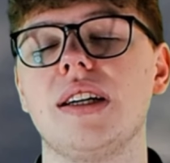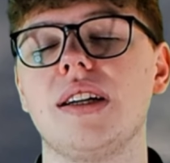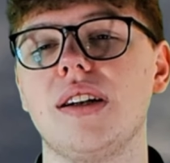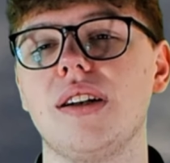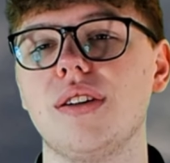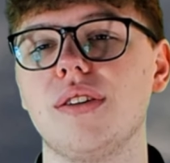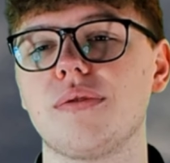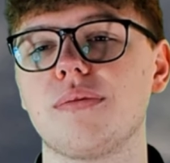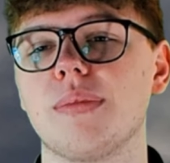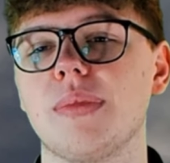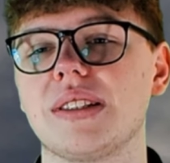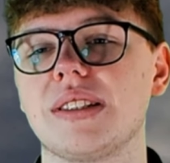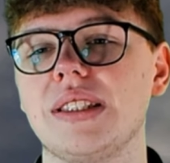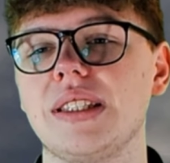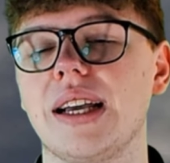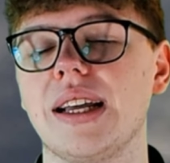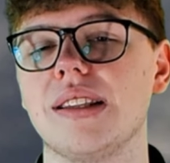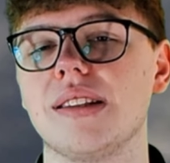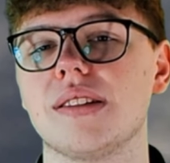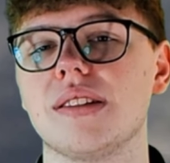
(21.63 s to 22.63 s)

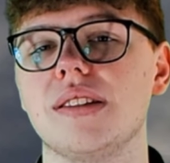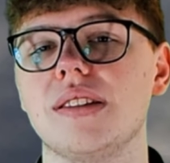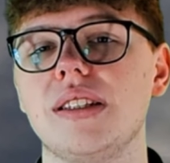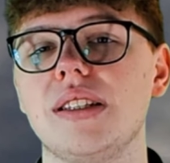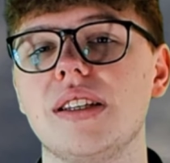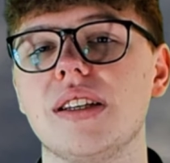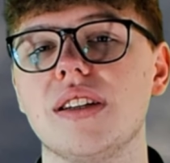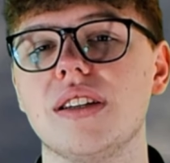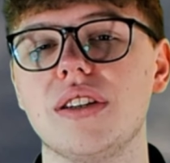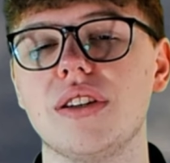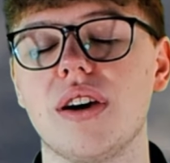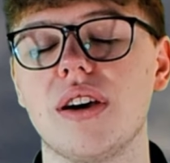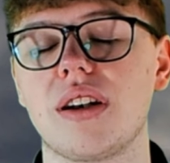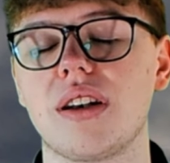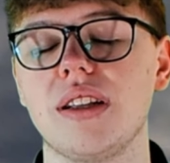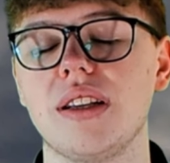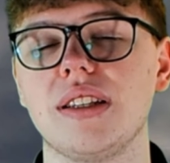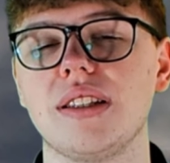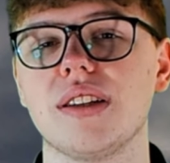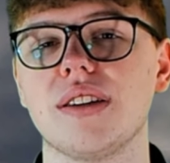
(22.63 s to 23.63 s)
Luftmassengrenzen, die
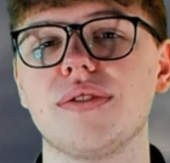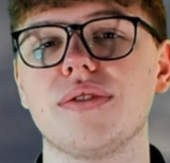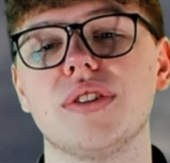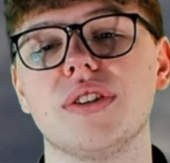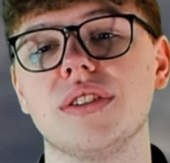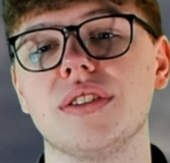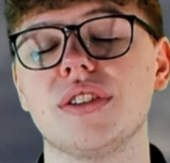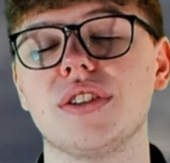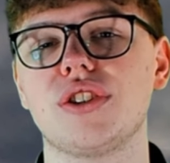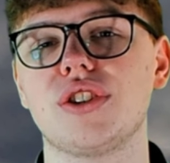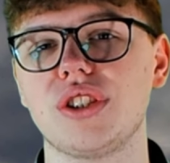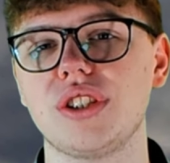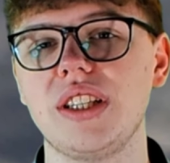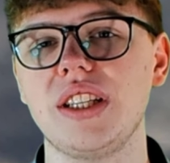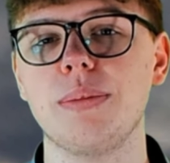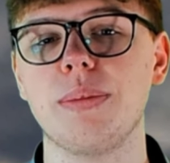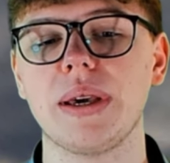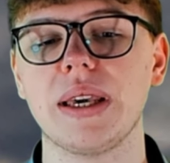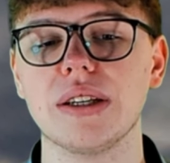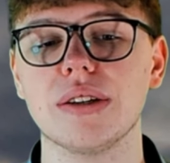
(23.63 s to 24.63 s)
nördlich davon
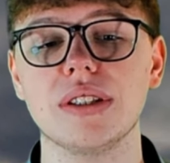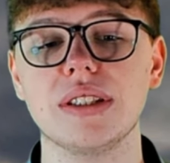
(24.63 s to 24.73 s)
Schnee bringen.